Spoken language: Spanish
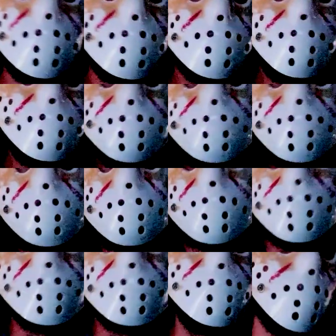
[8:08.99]
Y la película
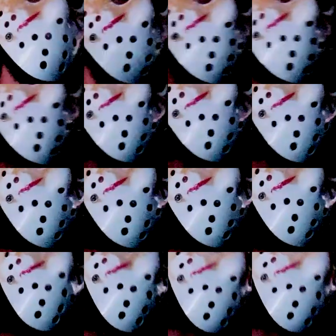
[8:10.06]
te plantea eso. Ya
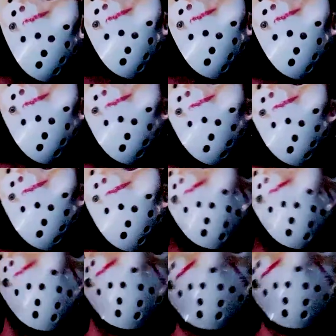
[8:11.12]
si tú quieres entrar al
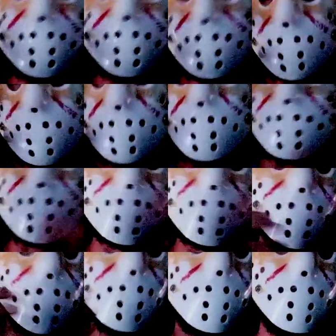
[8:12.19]
trapo y hacer tus
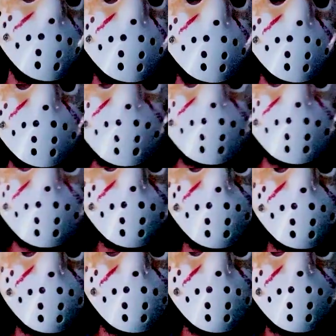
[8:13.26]
propias reflexiones y
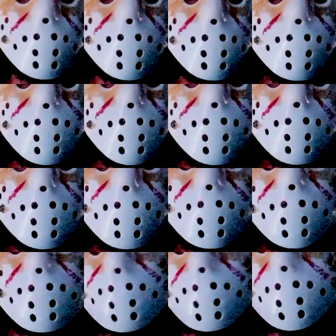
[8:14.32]
demás,
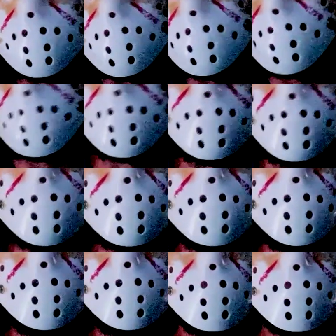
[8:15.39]
pues
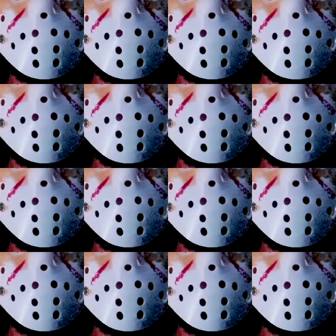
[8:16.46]
genial.